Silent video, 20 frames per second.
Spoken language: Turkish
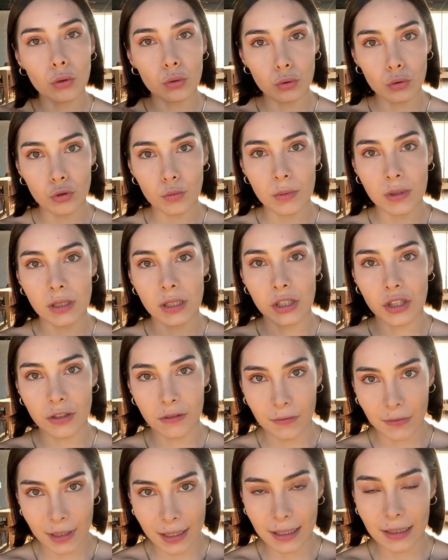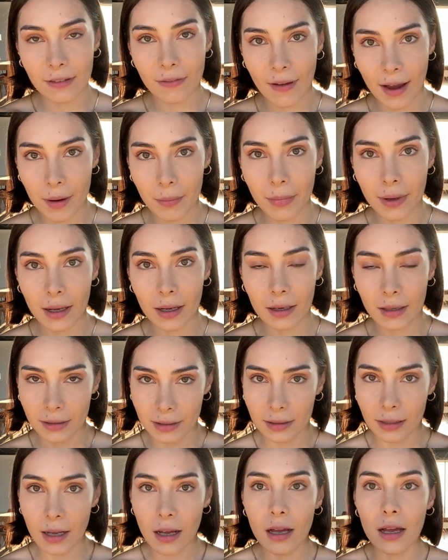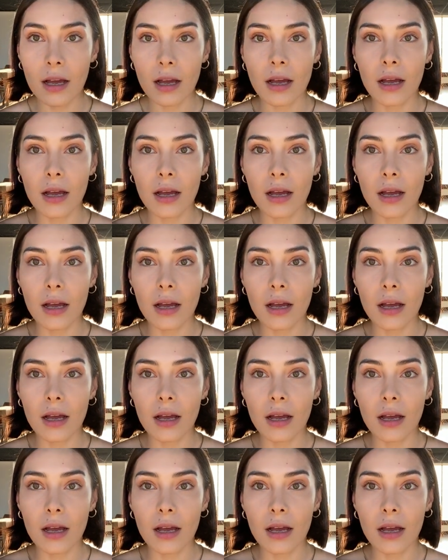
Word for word: oturması için vakit vermek adına